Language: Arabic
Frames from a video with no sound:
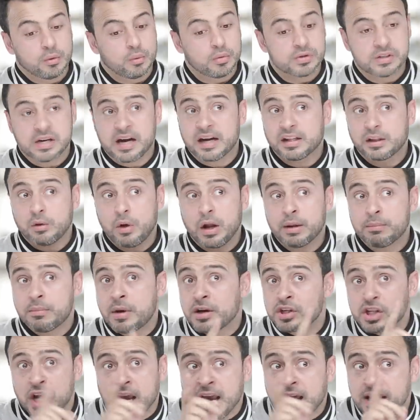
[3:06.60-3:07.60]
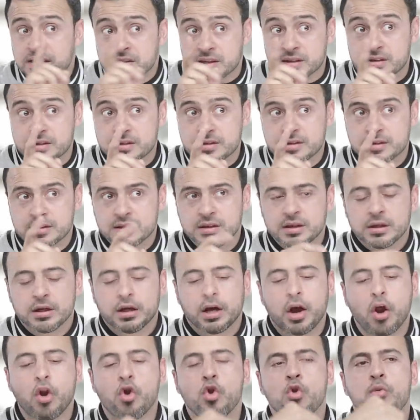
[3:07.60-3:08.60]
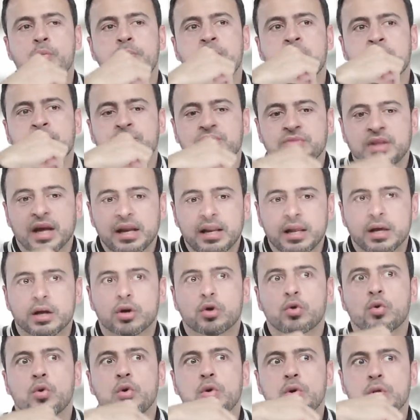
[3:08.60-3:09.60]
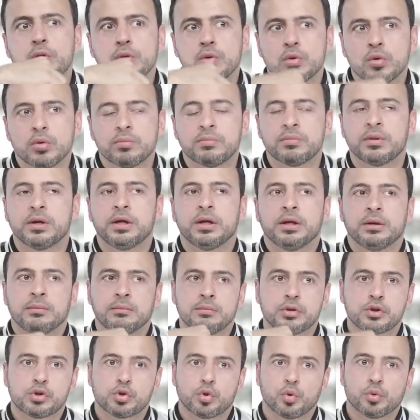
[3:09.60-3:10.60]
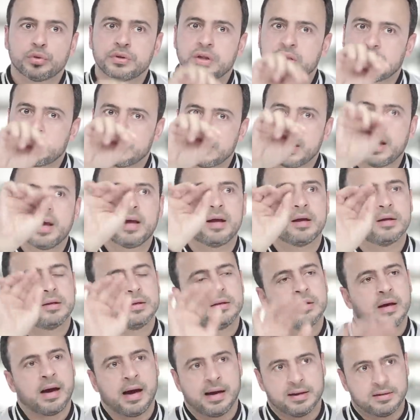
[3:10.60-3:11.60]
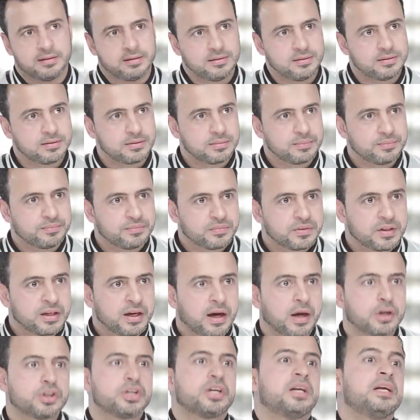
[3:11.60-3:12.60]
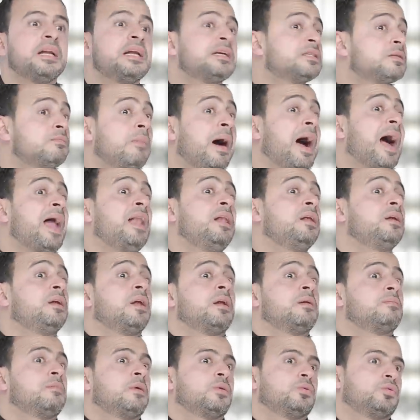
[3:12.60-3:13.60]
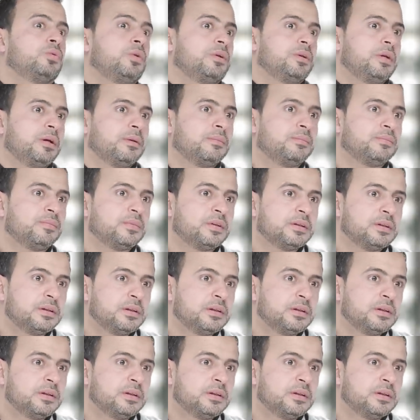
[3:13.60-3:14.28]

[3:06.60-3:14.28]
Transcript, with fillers: وساعات الواحد بقاش حاسس إنه بيمتلئ كل يوم بالشعور ده تجاه حد عشان كده لازم حلل الموضوع ده